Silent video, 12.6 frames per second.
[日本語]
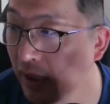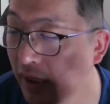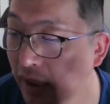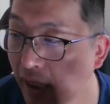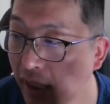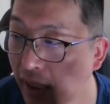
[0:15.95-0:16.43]

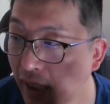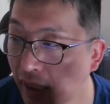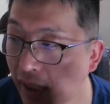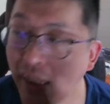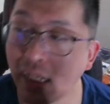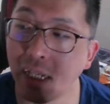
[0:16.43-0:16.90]
いやー、
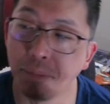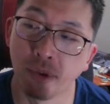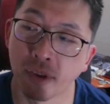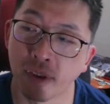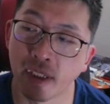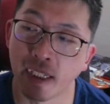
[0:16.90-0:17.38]
早い
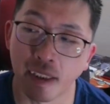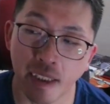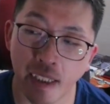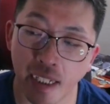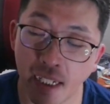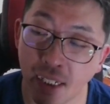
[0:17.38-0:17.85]
ものでです
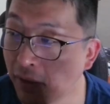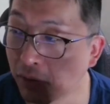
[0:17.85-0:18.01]
ね、